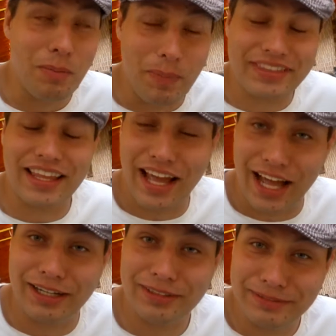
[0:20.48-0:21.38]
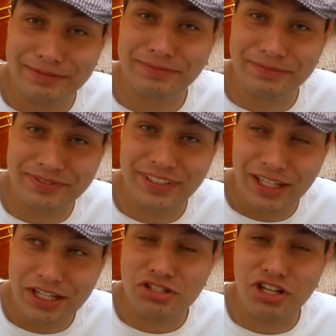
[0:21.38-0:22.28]
BTH.
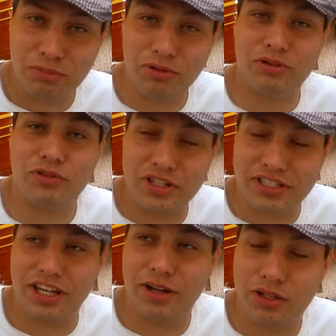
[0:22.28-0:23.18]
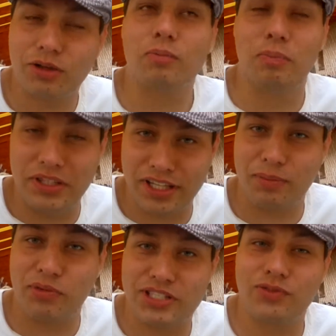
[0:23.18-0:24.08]
Chciałem pozdrowić wszystkich bitych
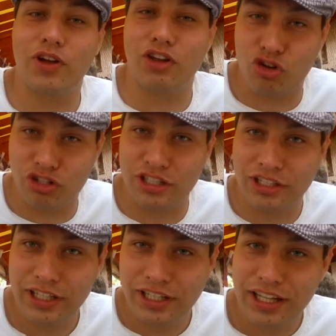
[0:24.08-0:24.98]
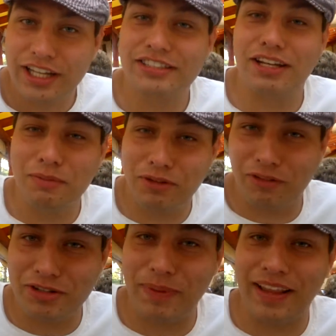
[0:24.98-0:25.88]
przez swoje żony. Chciałem
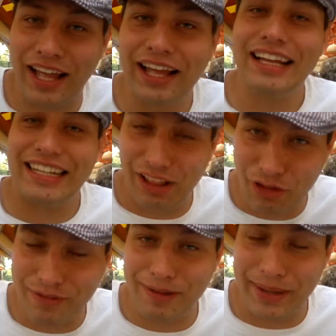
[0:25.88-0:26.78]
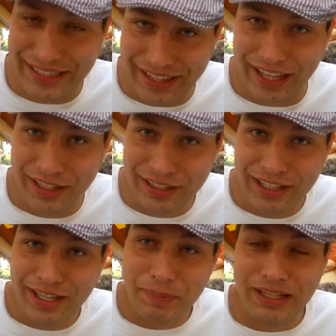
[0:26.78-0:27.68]
pozdrowić Pana Radosława Majdana,
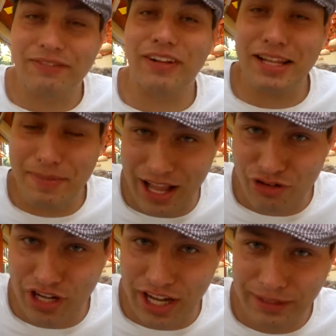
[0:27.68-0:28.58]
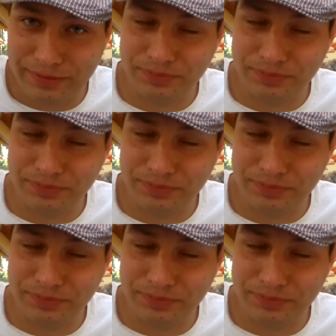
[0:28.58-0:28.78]
Pana Waldemara Szycha,